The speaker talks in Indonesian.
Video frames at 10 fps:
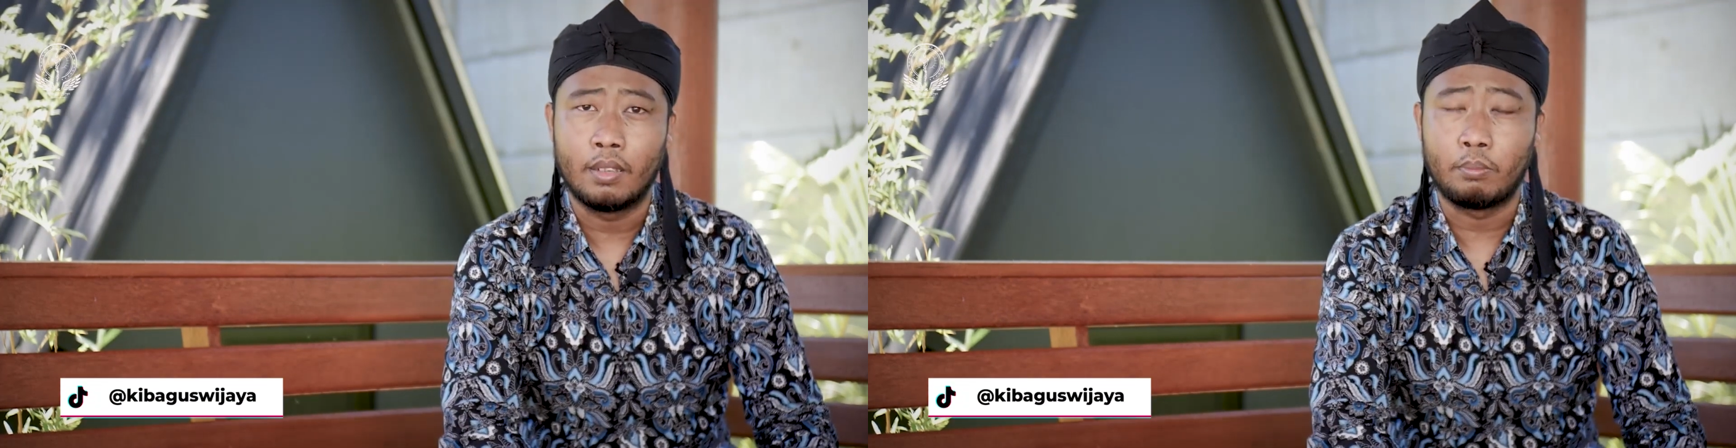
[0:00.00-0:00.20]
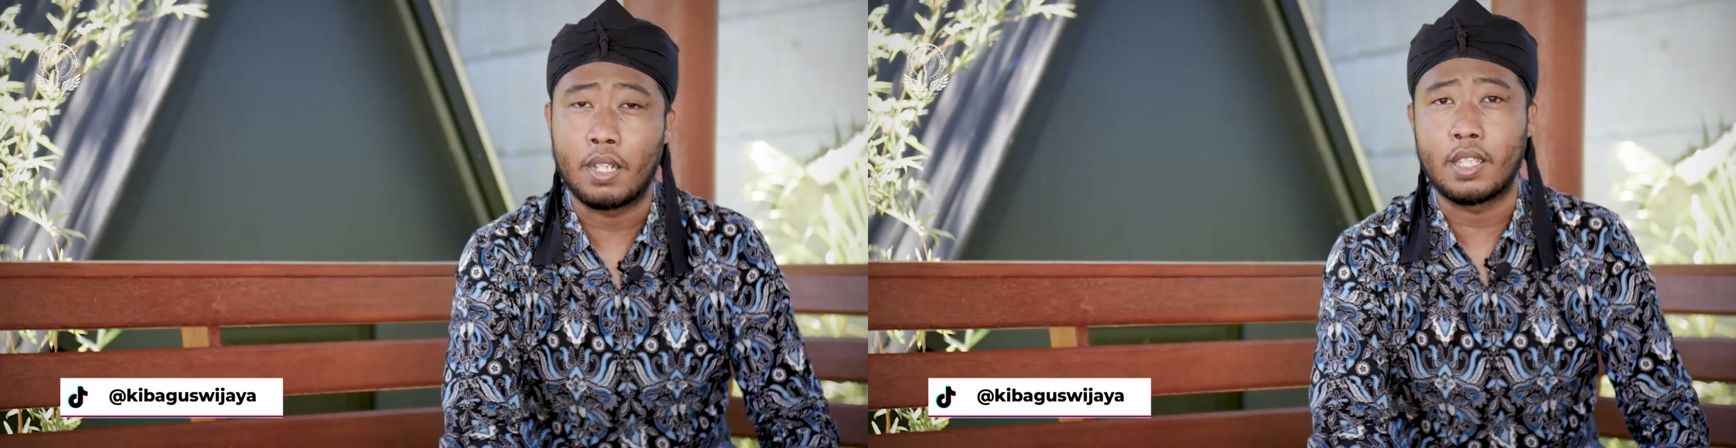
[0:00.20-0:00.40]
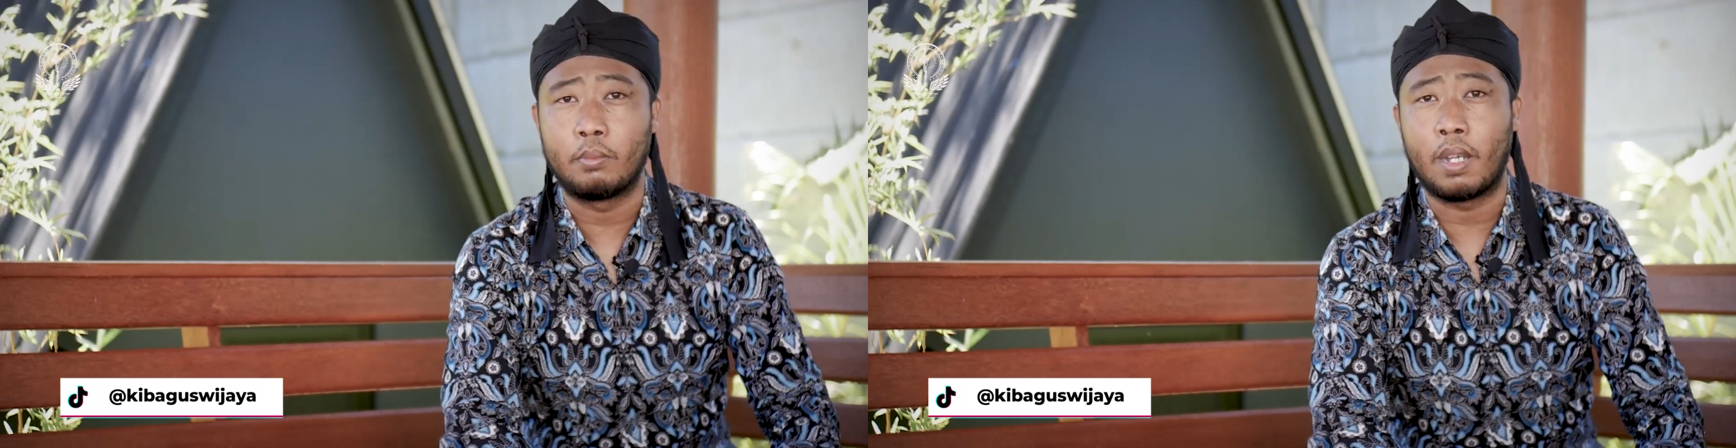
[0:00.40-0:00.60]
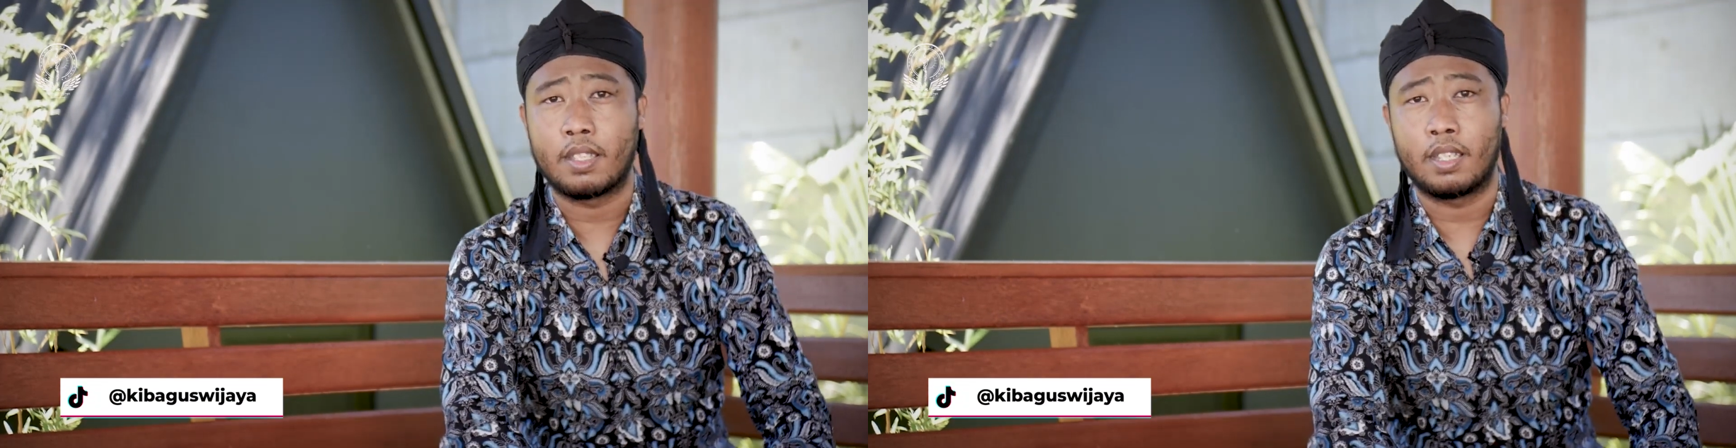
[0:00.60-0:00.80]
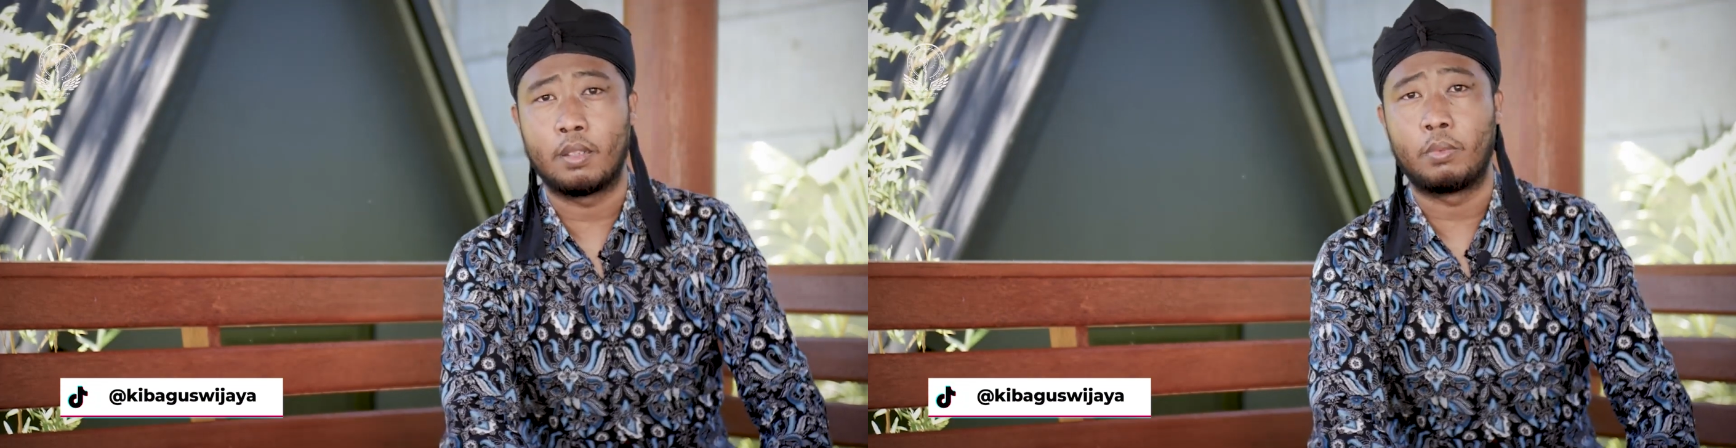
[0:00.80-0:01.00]

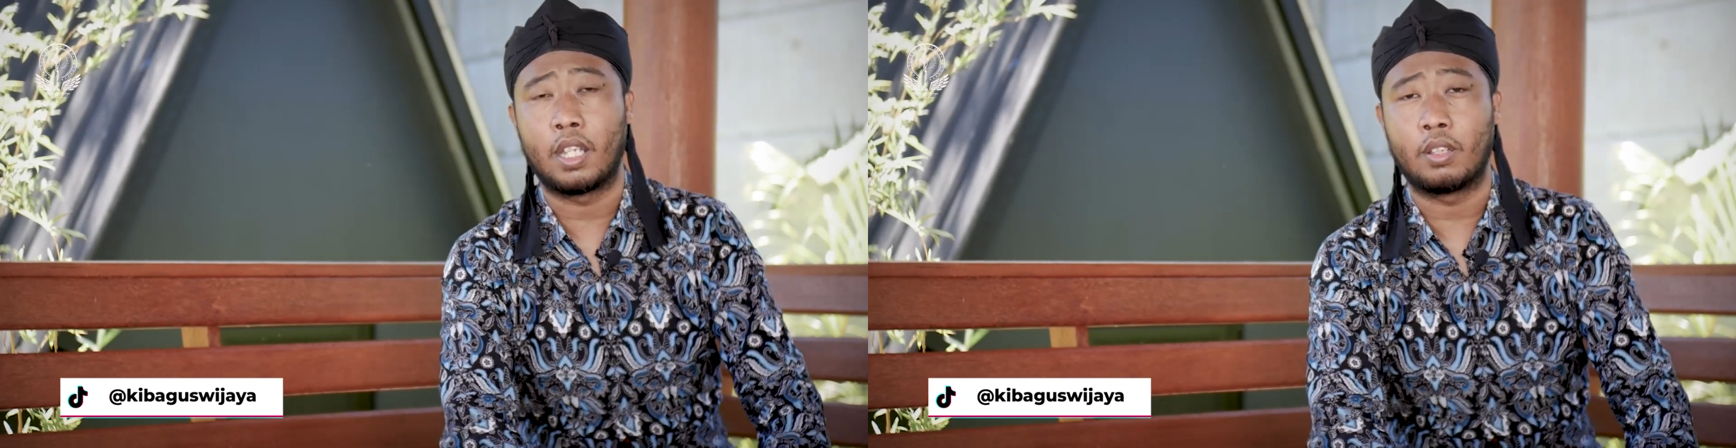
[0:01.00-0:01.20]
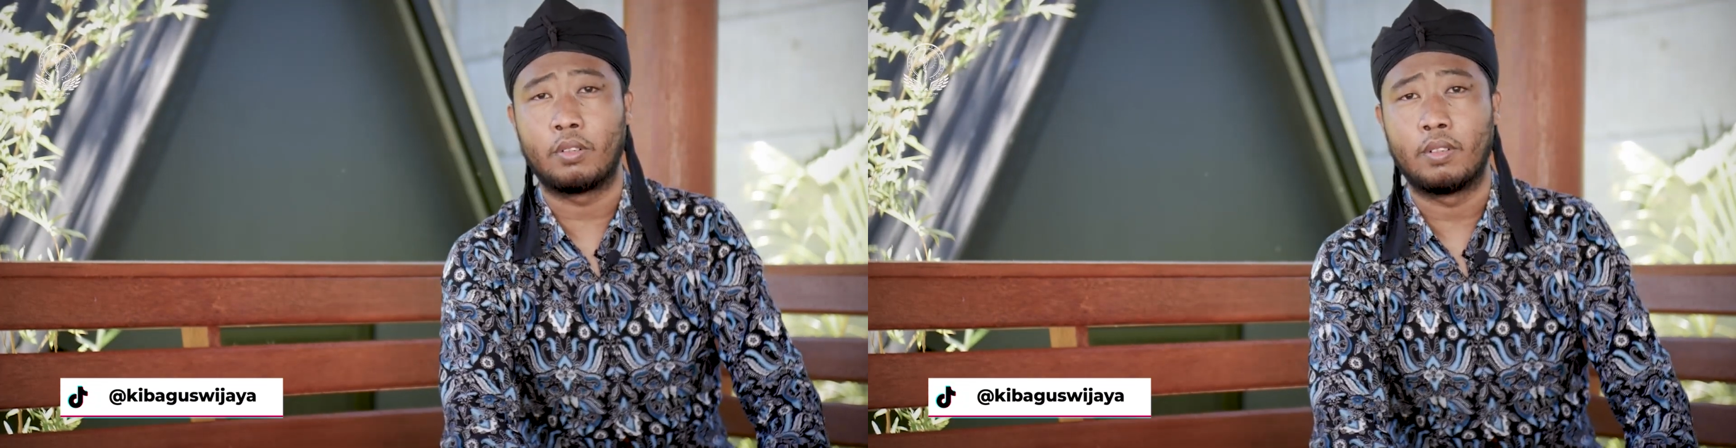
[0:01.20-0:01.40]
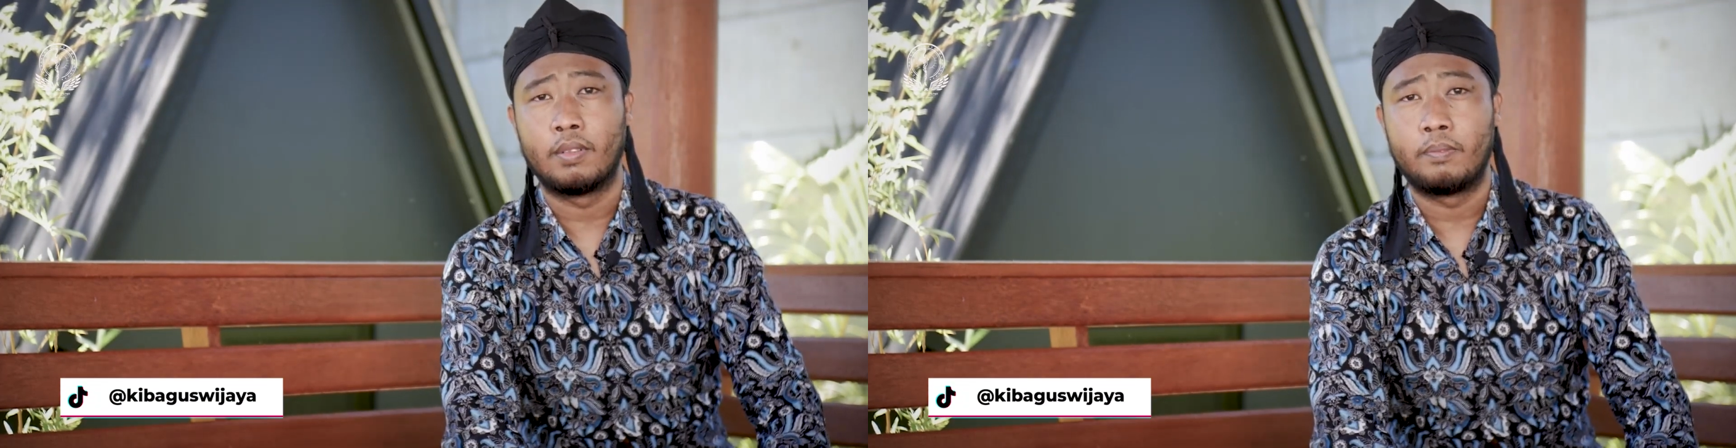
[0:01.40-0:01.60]
masing-masing begitu.